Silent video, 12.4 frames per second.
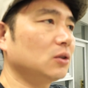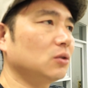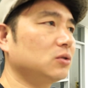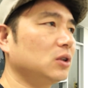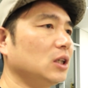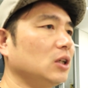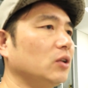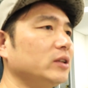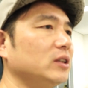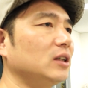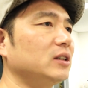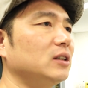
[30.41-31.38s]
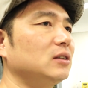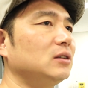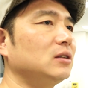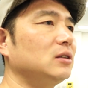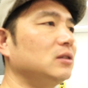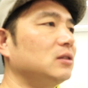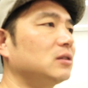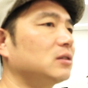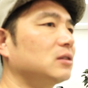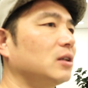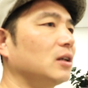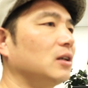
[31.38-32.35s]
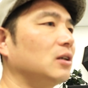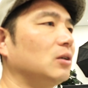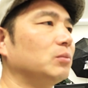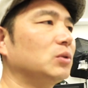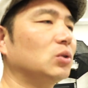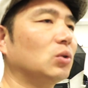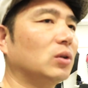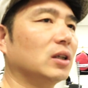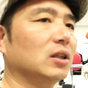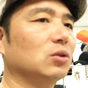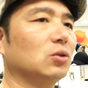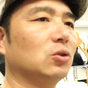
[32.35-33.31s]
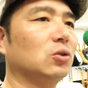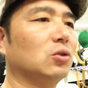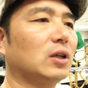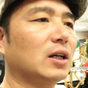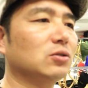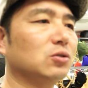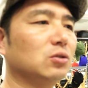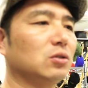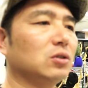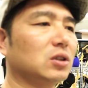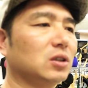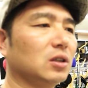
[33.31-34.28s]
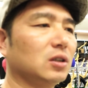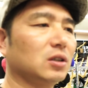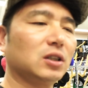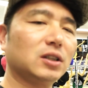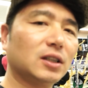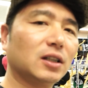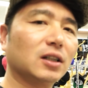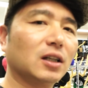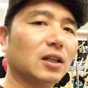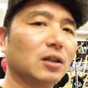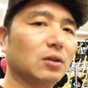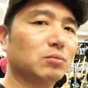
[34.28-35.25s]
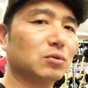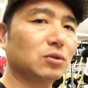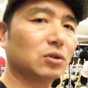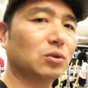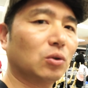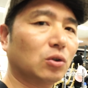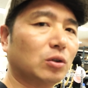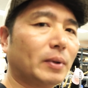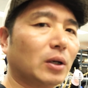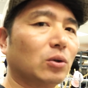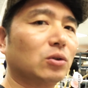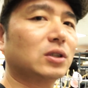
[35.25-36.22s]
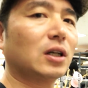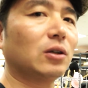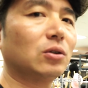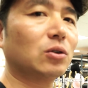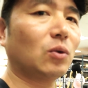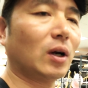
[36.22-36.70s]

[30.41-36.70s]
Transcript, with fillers: 솔직히 이관재 과장은 제가 없는 동안에도 한국 시장에 물건을 공급하고 창고를